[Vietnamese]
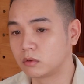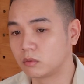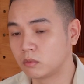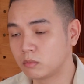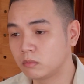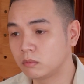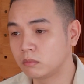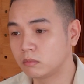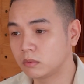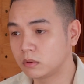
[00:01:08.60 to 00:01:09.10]

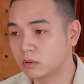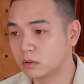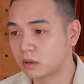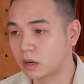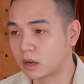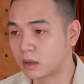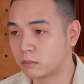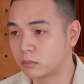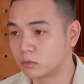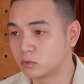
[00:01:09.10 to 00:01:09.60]
cũng
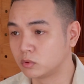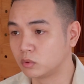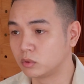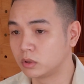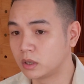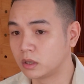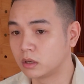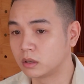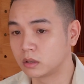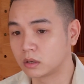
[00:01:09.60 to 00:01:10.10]
là một số
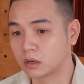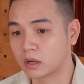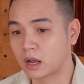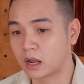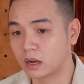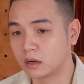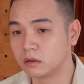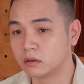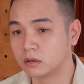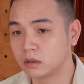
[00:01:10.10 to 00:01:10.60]
tiền khá
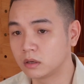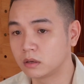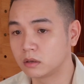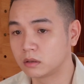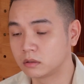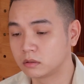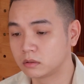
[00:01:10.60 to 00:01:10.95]
lớn đấy.